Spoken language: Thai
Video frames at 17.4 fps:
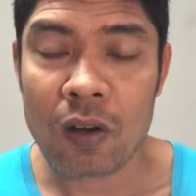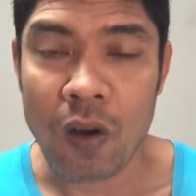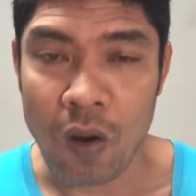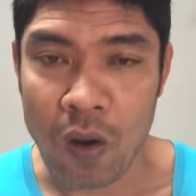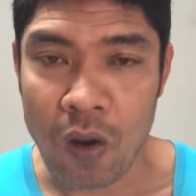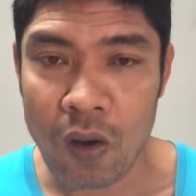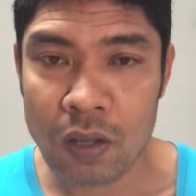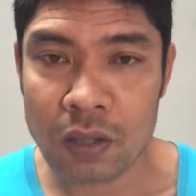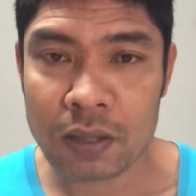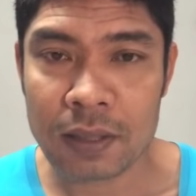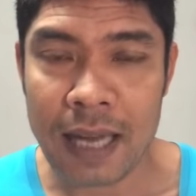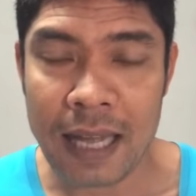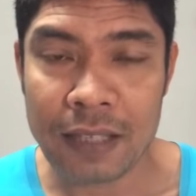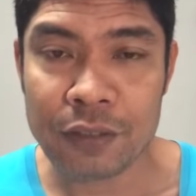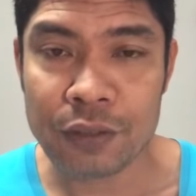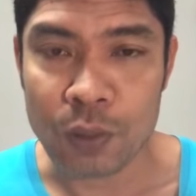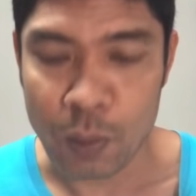คล้อง
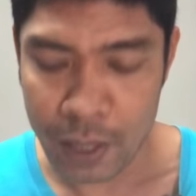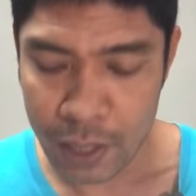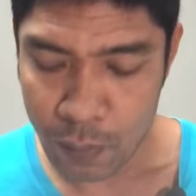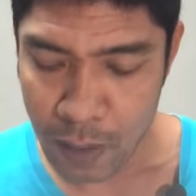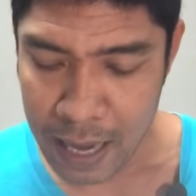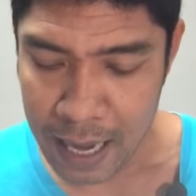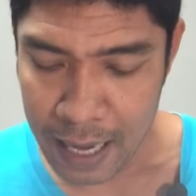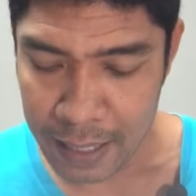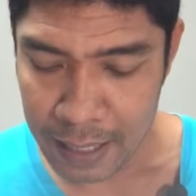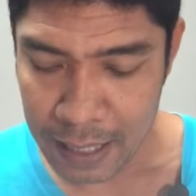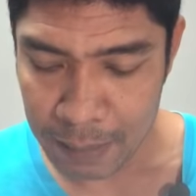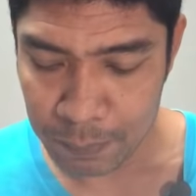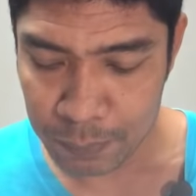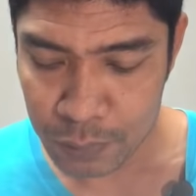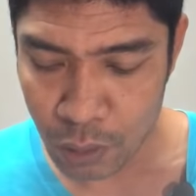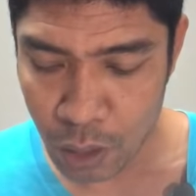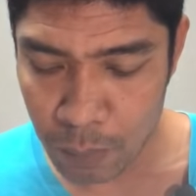ได้สวยกว่านะครั
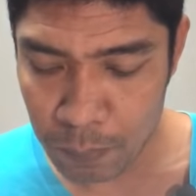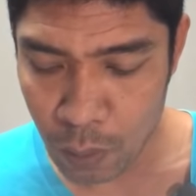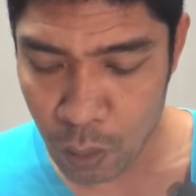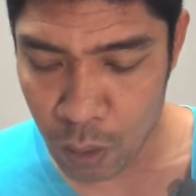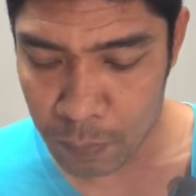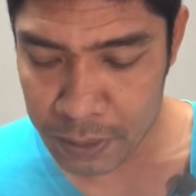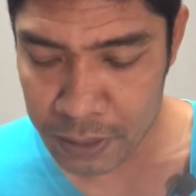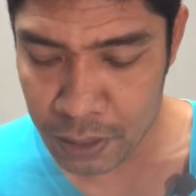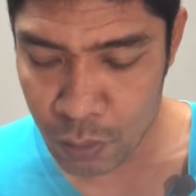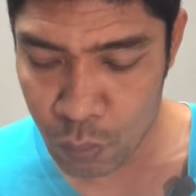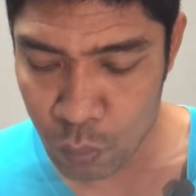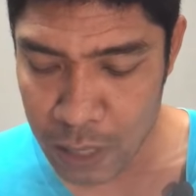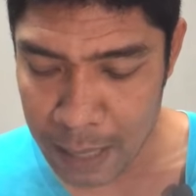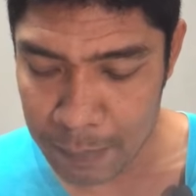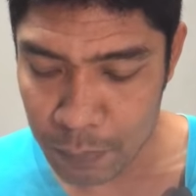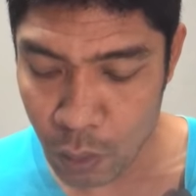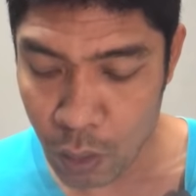บ ชอบลองไปที่กุ
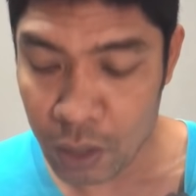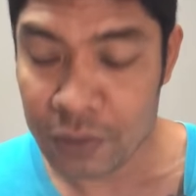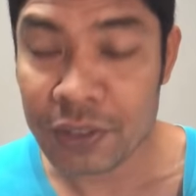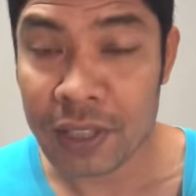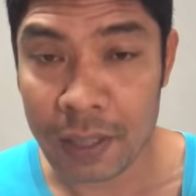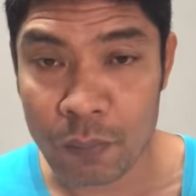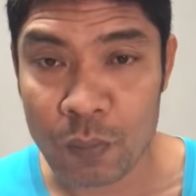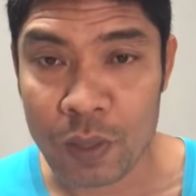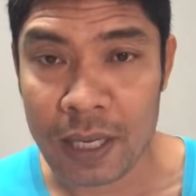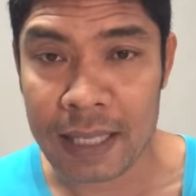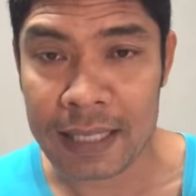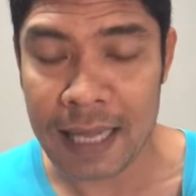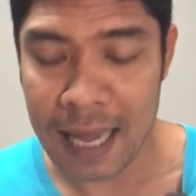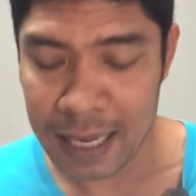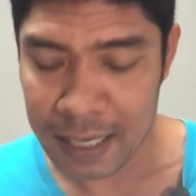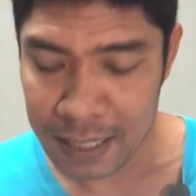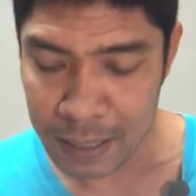หลาบดอยสิทธิ์วีร
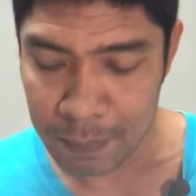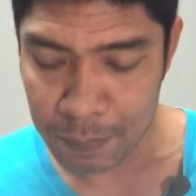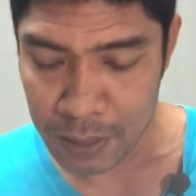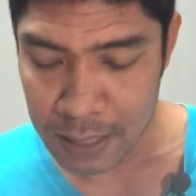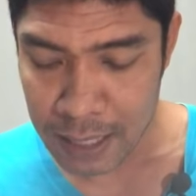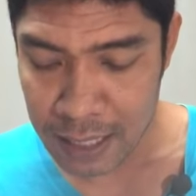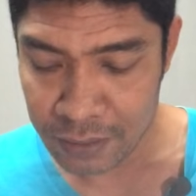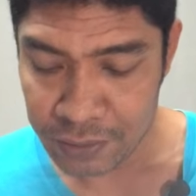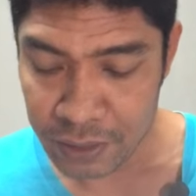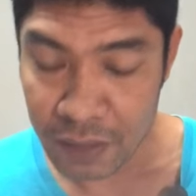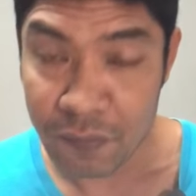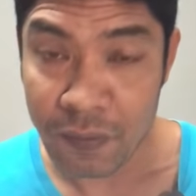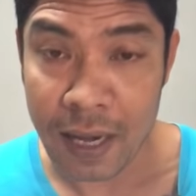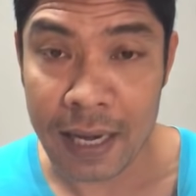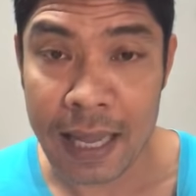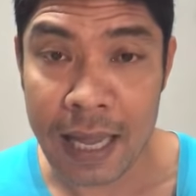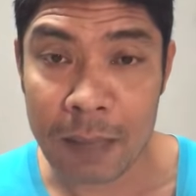ชาติเลทเปิด
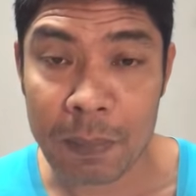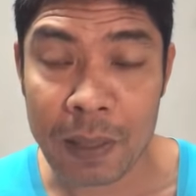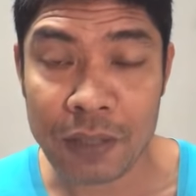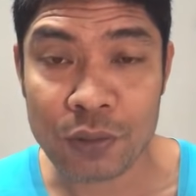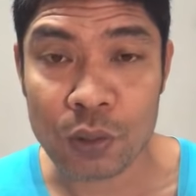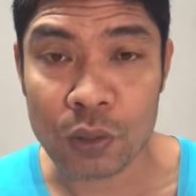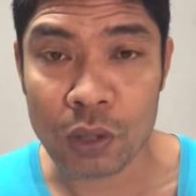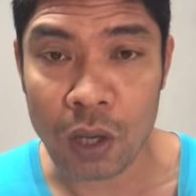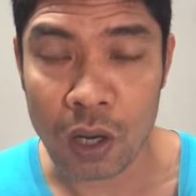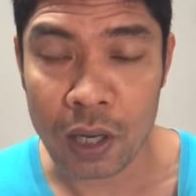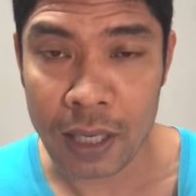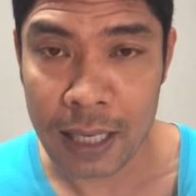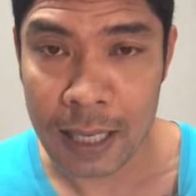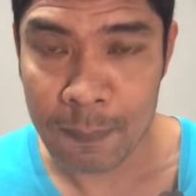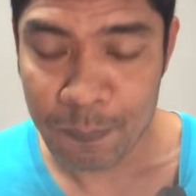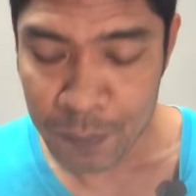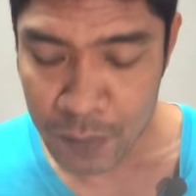54ฝ่ายแดงเพชรสุนทร
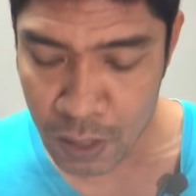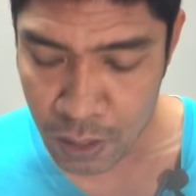นะครับ